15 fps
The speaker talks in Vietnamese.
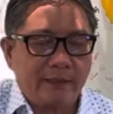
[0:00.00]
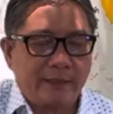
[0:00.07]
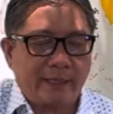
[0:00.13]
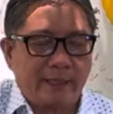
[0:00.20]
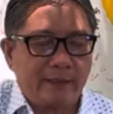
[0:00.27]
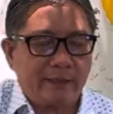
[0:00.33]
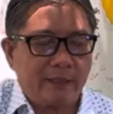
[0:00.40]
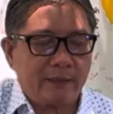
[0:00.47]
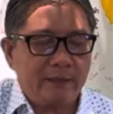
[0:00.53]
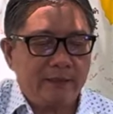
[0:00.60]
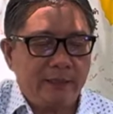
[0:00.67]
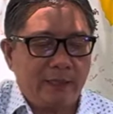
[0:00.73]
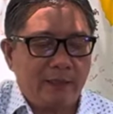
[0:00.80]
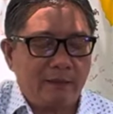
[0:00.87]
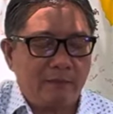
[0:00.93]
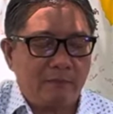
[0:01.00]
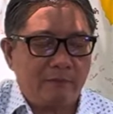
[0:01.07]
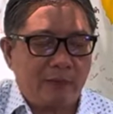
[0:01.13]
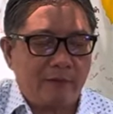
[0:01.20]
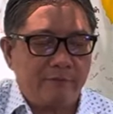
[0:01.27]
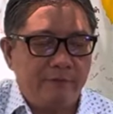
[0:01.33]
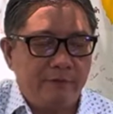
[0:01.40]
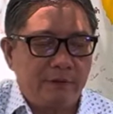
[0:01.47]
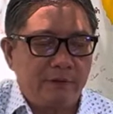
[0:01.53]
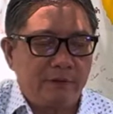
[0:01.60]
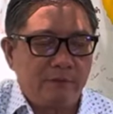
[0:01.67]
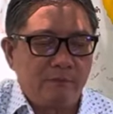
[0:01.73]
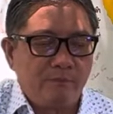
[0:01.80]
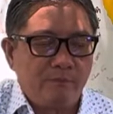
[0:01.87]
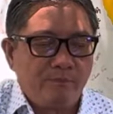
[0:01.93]
các đất dân bắc phương
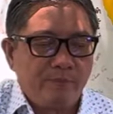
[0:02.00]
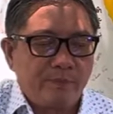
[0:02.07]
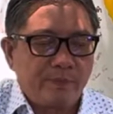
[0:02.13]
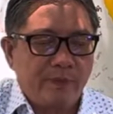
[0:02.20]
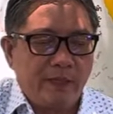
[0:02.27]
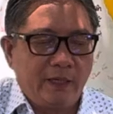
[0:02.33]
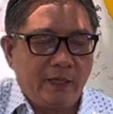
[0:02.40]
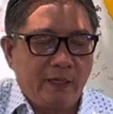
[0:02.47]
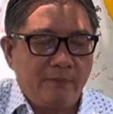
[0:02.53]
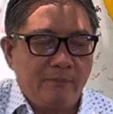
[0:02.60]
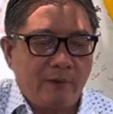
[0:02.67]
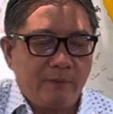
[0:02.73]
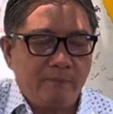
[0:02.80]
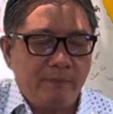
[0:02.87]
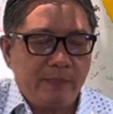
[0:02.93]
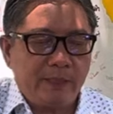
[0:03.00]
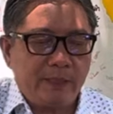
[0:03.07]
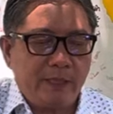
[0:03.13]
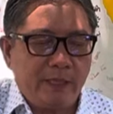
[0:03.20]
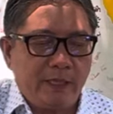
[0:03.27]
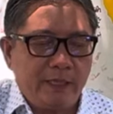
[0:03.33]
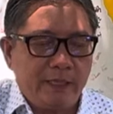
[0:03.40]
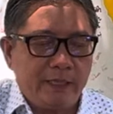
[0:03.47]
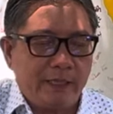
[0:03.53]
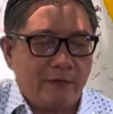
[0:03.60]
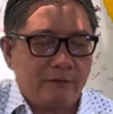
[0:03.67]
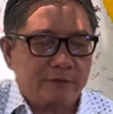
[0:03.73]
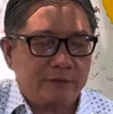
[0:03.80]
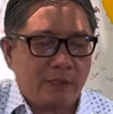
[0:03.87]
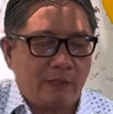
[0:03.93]
dời móc biên giới
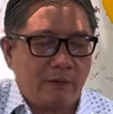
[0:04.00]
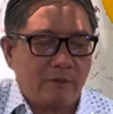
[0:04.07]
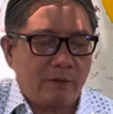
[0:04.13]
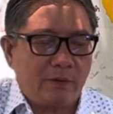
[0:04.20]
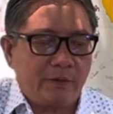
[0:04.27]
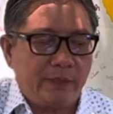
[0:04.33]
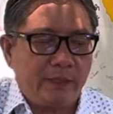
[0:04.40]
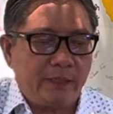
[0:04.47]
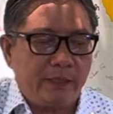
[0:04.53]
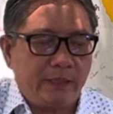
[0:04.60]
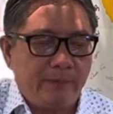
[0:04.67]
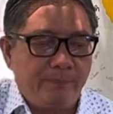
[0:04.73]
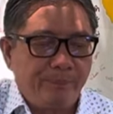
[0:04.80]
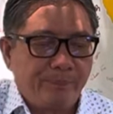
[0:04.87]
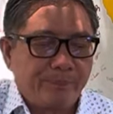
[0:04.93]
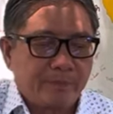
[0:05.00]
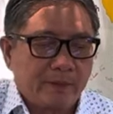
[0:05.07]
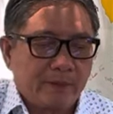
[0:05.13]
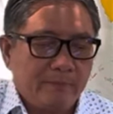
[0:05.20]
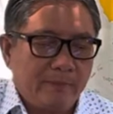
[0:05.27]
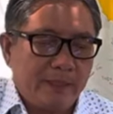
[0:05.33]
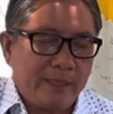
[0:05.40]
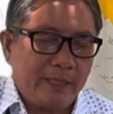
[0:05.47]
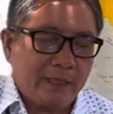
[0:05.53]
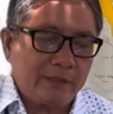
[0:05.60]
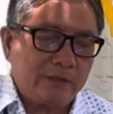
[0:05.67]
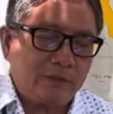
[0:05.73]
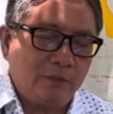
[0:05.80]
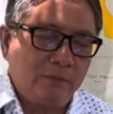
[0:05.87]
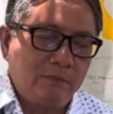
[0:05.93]
vào sâu nội địa mà
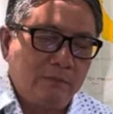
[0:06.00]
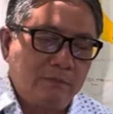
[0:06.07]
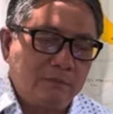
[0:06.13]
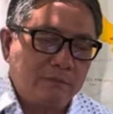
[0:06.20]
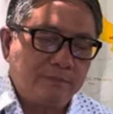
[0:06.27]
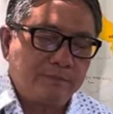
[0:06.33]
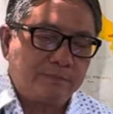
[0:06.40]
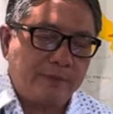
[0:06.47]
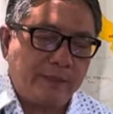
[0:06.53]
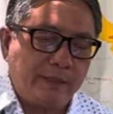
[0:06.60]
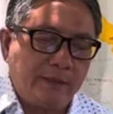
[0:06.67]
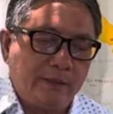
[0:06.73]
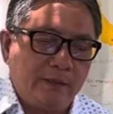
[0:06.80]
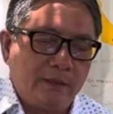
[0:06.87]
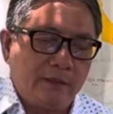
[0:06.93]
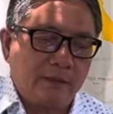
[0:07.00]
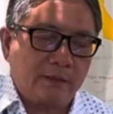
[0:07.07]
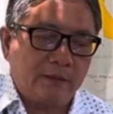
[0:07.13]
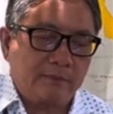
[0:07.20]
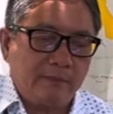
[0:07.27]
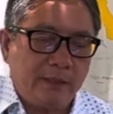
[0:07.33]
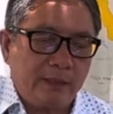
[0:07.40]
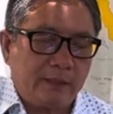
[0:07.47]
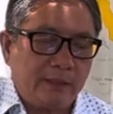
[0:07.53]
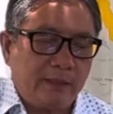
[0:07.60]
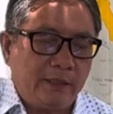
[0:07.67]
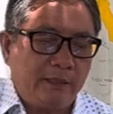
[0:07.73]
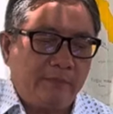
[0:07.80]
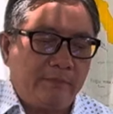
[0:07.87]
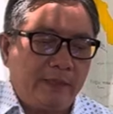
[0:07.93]
dân chúng chỉ được biết
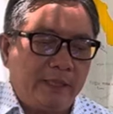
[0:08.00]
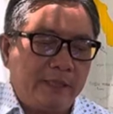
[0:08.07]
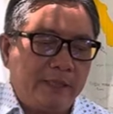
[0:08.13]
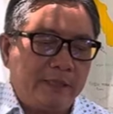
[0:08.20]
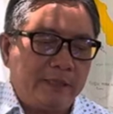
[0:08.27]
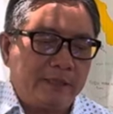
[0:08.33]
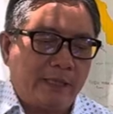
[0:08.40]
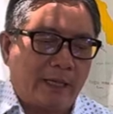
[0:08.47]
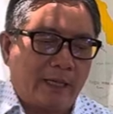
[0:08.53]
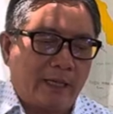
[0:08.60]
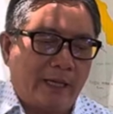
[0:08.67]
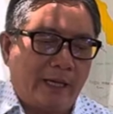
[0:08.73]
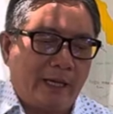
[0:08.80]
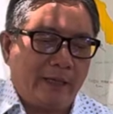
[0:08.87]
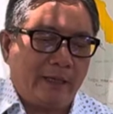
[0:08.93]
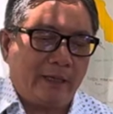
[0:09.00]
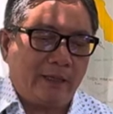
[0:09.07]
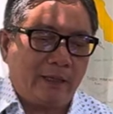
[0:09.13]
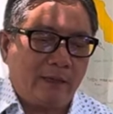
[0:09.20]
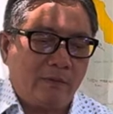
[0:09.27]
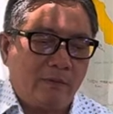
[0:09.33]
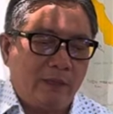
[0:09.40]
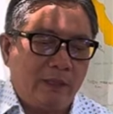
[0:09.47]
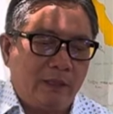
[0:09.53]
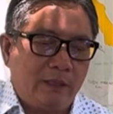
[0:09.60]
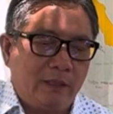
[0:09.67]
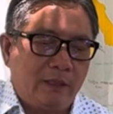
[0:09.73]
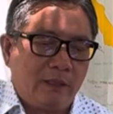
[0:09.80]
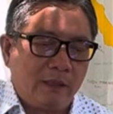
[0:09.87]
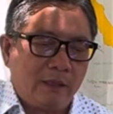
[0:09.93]
khi bị chặn lại ở đất quê
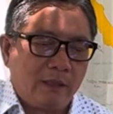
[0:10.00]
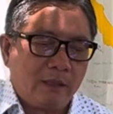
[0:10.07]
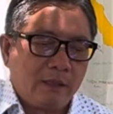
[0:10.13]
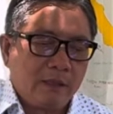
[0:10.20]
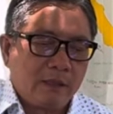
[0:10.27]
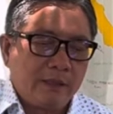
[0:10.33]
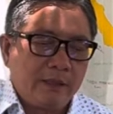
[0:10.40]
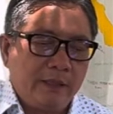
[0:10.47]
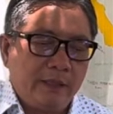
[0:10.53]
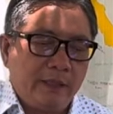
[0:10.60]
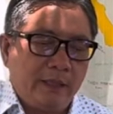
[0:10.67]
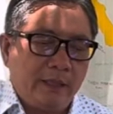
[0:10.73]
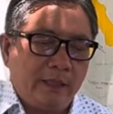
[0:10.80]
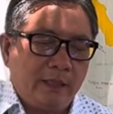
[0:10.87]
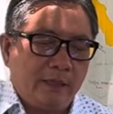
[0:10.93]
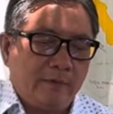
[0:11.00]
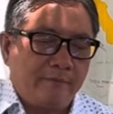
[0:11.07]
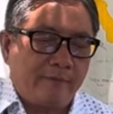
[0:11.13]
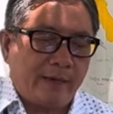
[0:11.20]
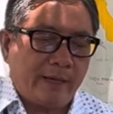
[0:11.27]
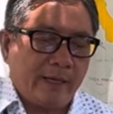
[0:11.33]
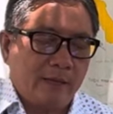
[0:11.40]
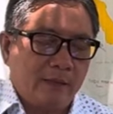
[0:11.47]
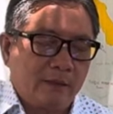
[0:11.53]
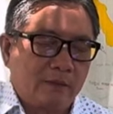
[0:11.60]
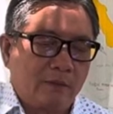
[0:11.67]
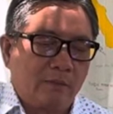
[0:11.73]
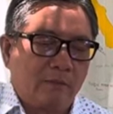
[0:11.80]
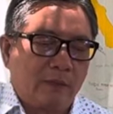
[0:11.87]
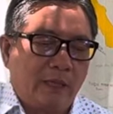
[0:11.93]
hương với lời phán
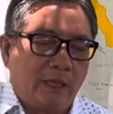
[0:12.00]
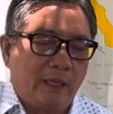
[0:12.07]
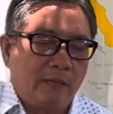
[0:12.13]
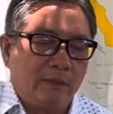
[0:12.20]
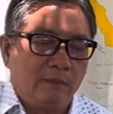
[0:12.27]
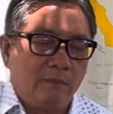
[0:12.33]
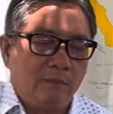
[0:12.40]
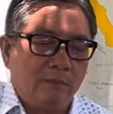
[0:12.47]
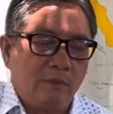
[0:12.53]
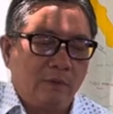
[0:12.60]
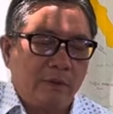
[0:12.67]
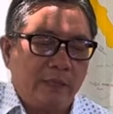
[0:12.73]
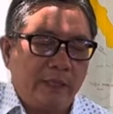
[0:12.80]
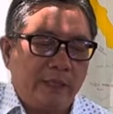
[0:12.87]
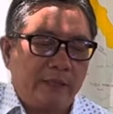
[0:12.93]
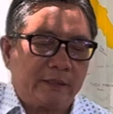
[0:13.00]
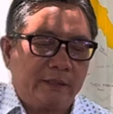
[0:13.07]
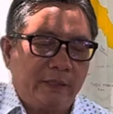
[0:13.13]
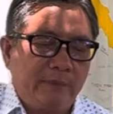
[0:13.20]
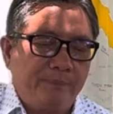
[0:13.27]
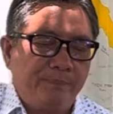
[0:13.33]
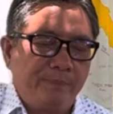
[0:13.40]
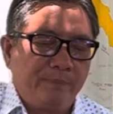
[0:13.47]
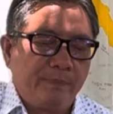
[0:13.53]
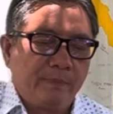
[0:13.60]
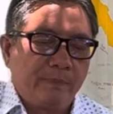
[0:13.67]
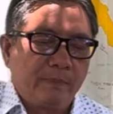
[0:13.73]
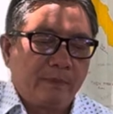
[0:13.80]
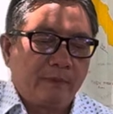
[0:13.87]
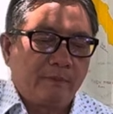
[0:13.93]
rùng rợn muốn đi tiếp
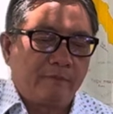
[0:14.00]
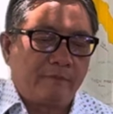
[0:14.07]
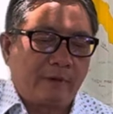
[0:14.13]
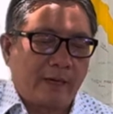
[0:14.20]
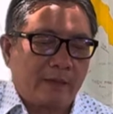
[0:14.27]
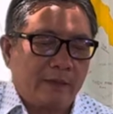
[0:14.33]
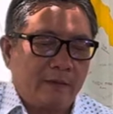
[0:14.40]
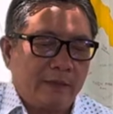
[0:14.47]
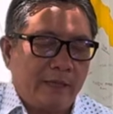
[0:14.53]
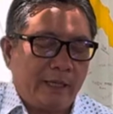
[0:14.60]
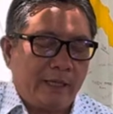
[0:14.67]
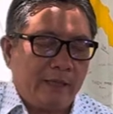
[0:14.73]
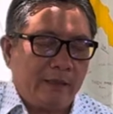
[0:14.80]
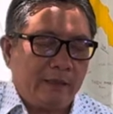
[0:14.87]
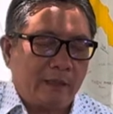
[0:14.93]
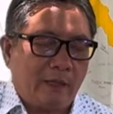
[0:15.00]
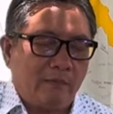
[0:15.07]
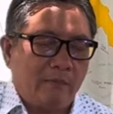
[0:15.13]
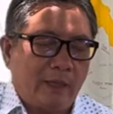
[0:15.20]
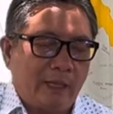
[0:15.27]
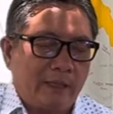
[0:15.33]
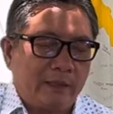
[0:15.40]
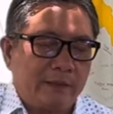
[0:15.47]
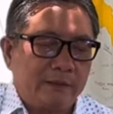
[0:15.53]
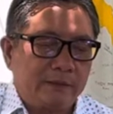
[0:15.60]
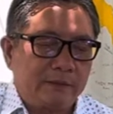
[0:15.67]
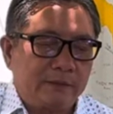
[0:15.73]
phải có giấy thông hành